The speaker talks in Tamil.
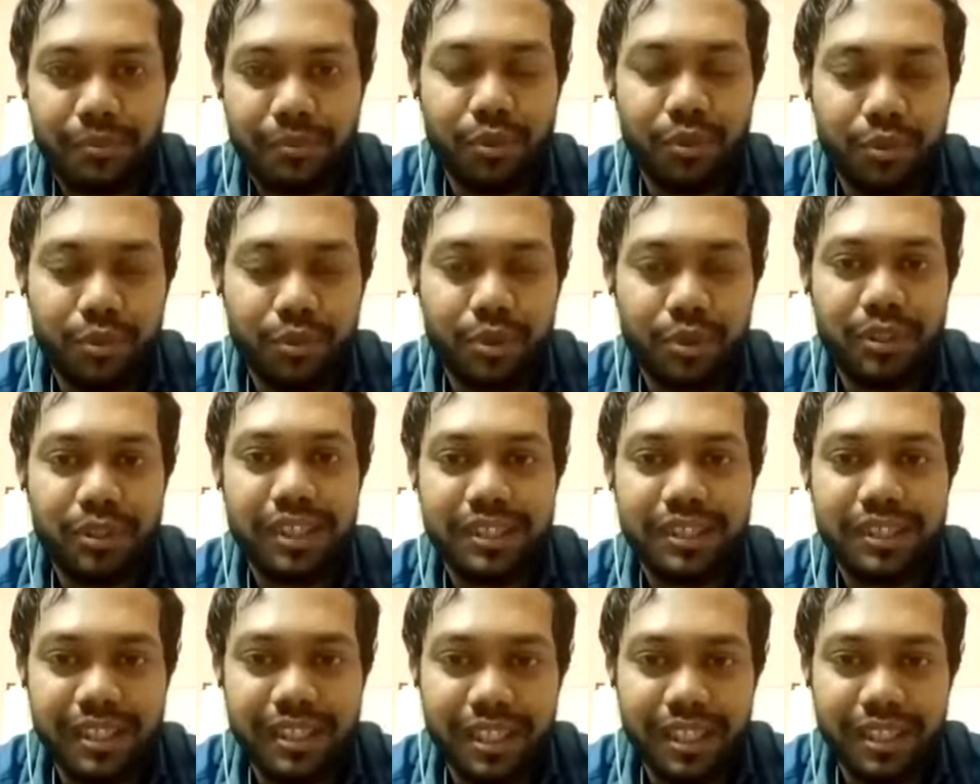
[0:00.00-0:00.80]
முத்து
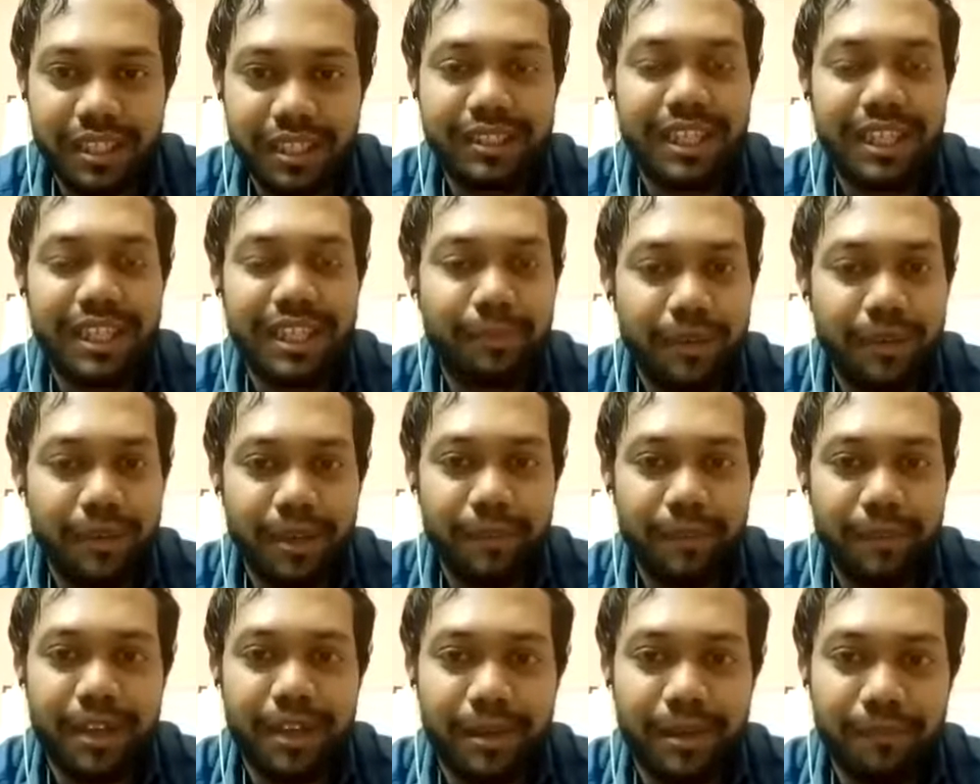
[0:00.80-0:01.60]
சார் ஜெ ஜெயபிரியா
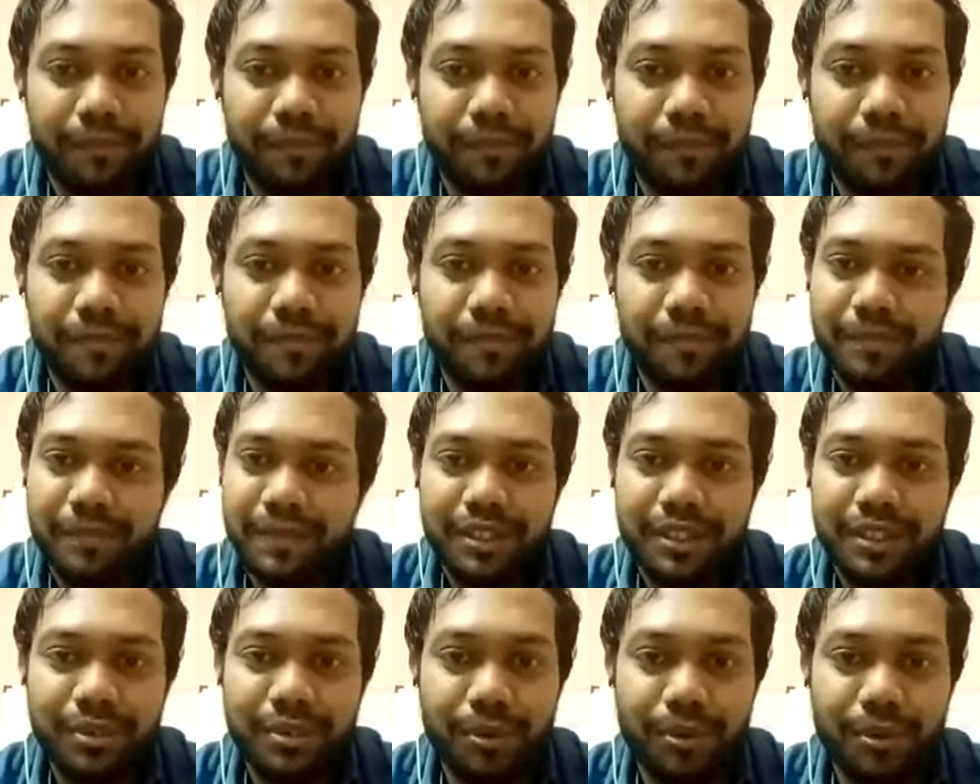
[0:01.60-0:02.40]
மேடம்
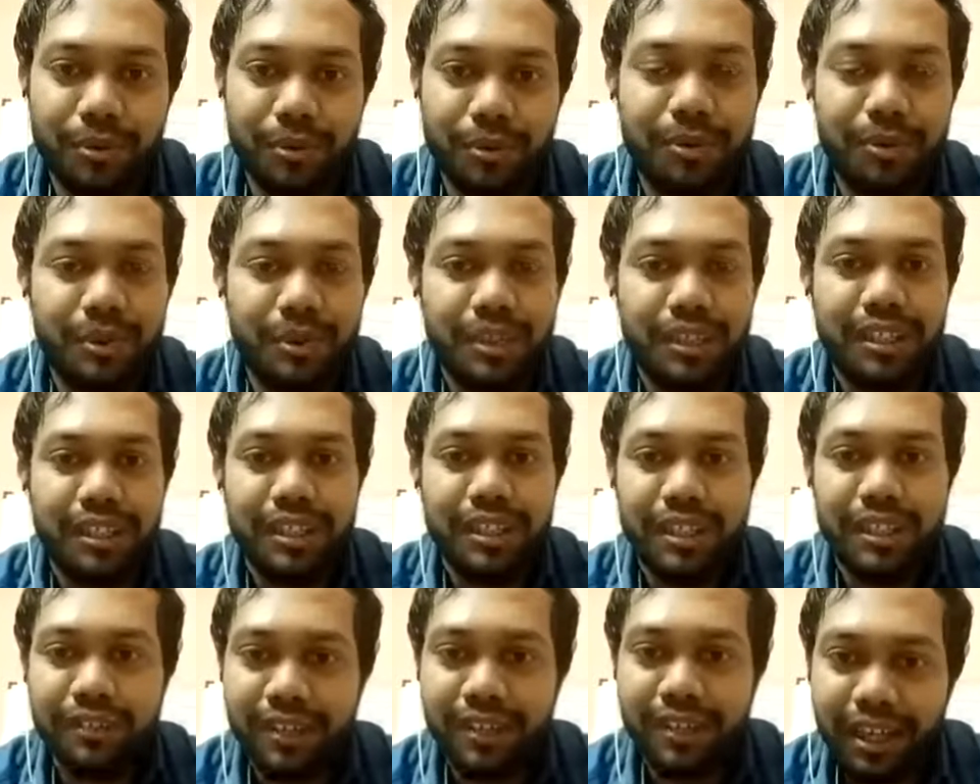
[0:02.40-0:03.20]
ஸோ
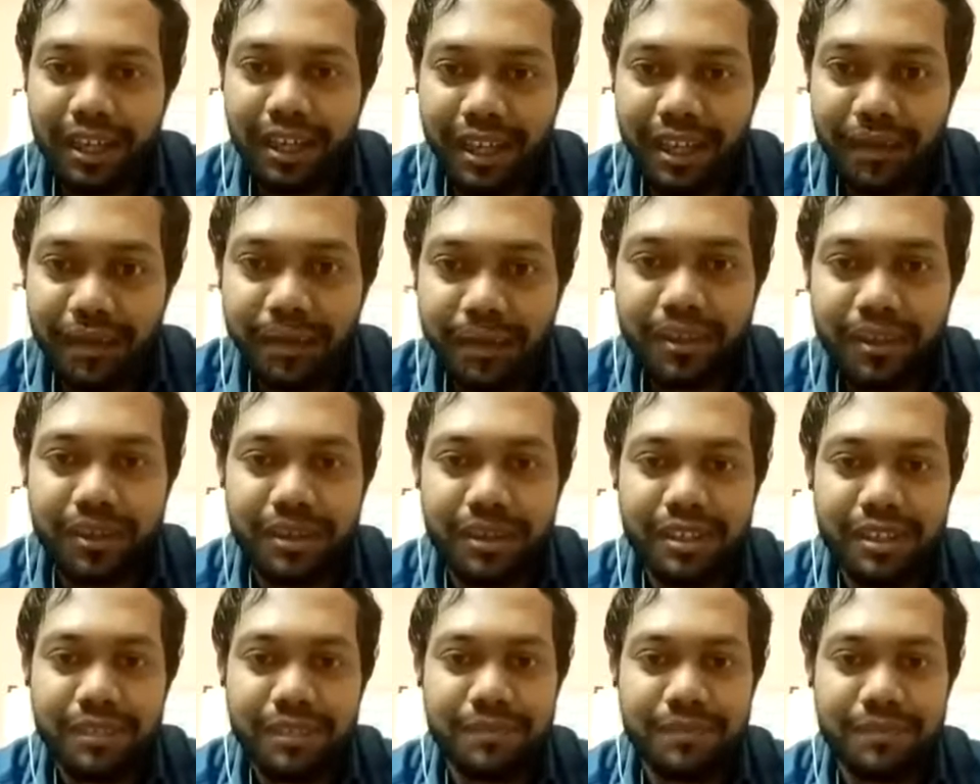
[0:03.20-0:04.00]
இவங்க எல்லாருமே
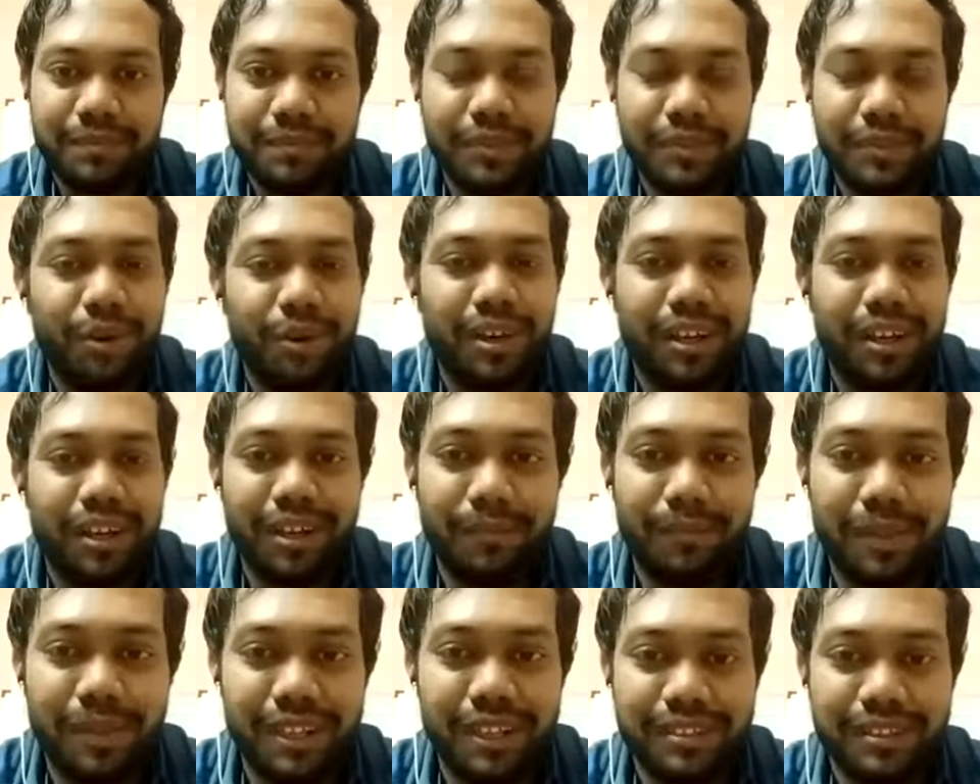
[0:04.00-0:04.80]
என்னோட கோல்டன்
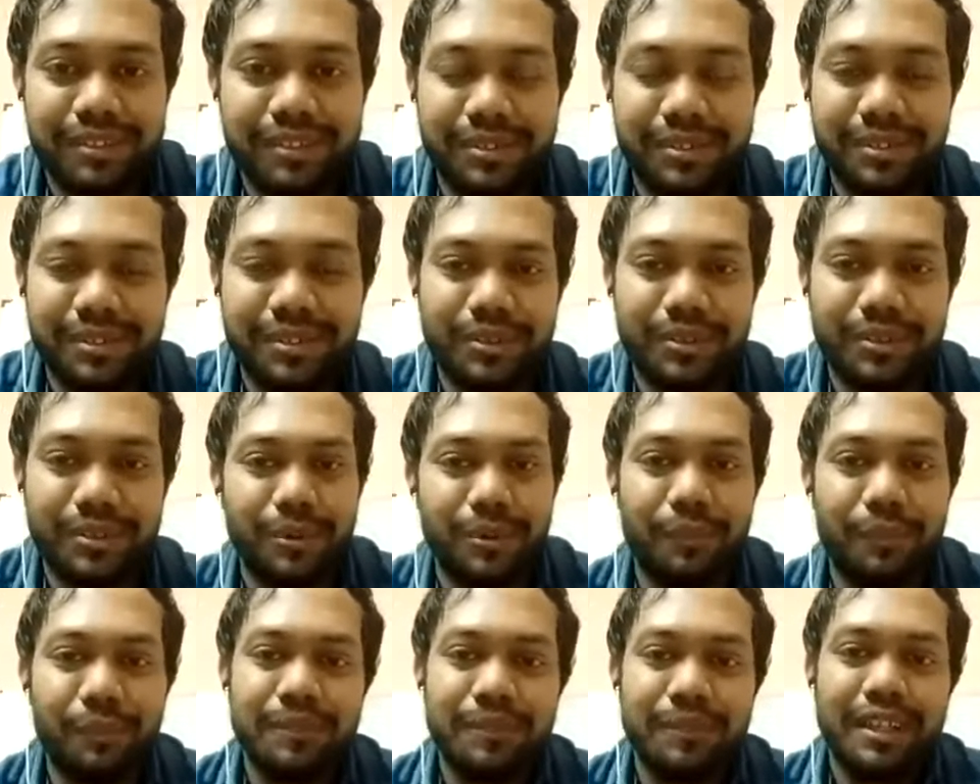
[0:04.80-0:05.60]
அப்ளைன்ஸ் ஸோ
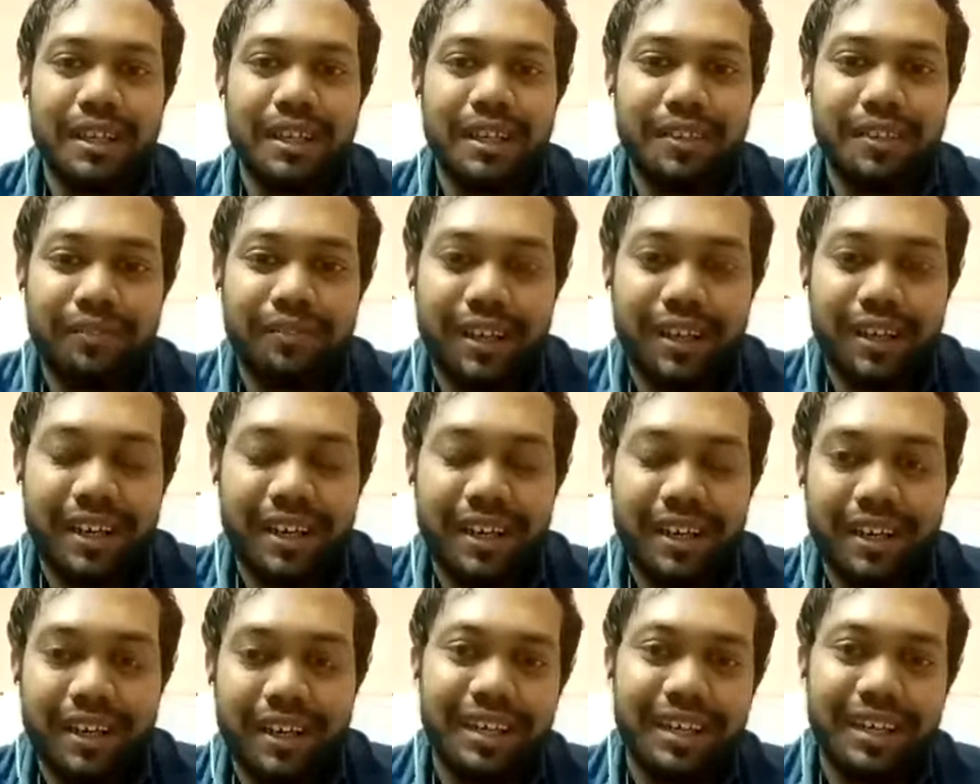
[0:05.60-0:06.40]

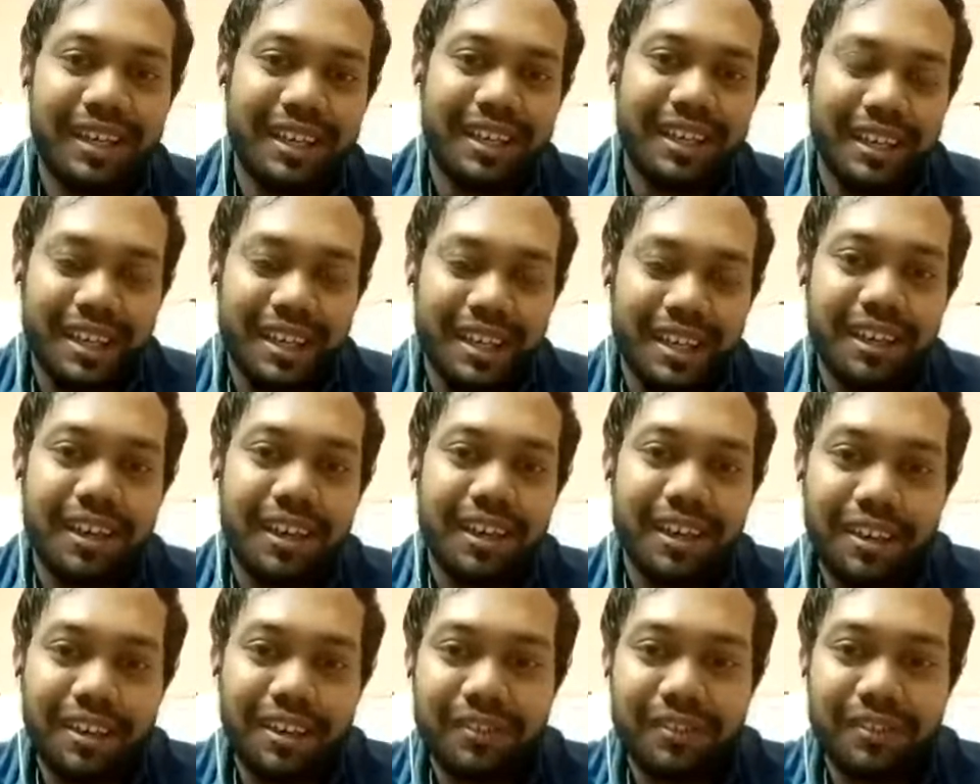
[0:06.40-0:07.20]
ஃபைனலாக எங்கள்
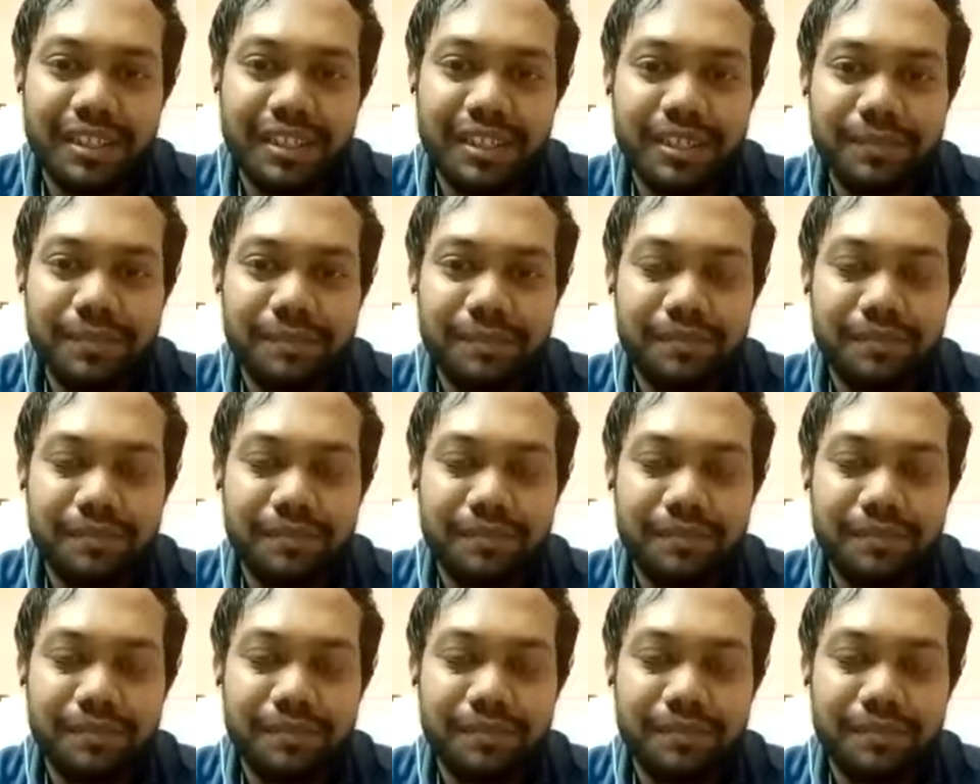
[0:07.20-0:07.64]
எல்லாரையும் வந்து